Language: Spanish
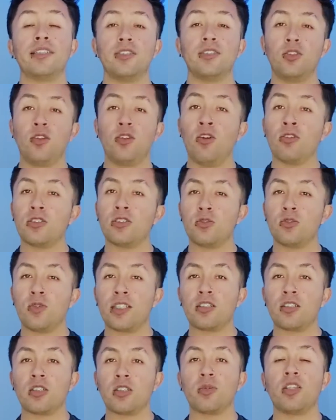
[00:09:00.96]
vez los
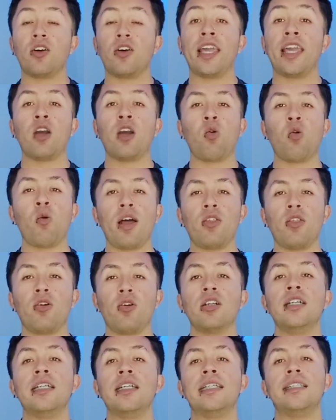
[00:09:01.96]
nuestros, bueno,
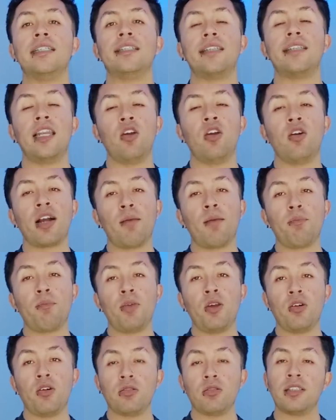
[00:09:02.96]
Ecuador salió
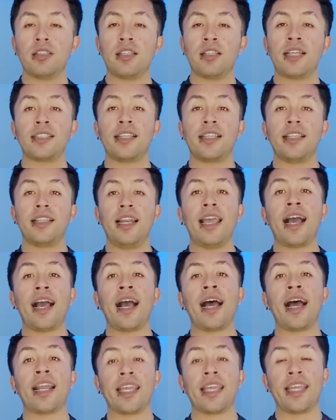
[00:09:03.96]
campeón tras ganarle
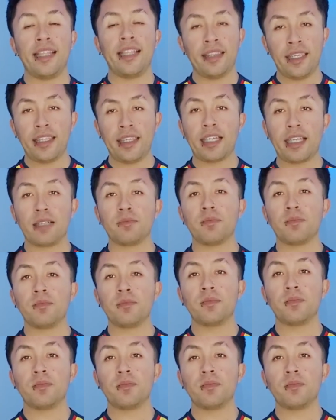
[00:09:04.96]
a Argentina.